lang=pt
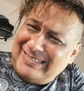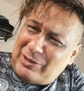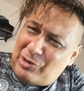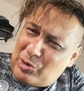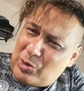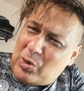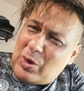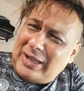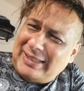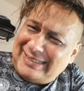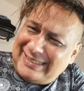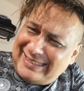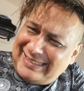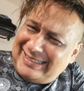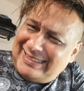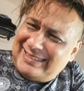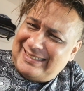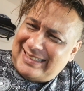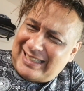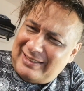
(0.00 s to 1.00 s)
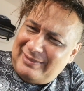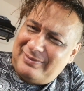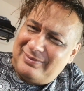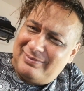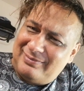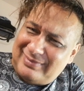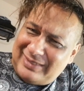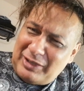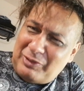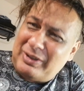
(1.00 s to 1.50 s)
Nossa,
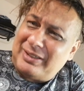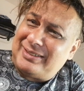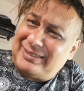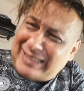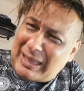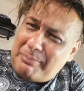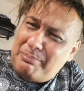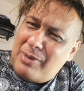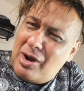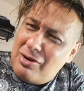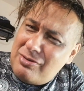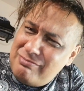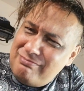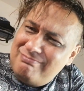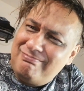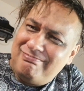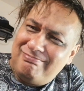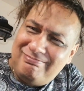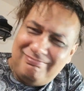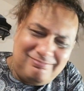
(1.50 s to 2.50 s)
o negócio tá bom.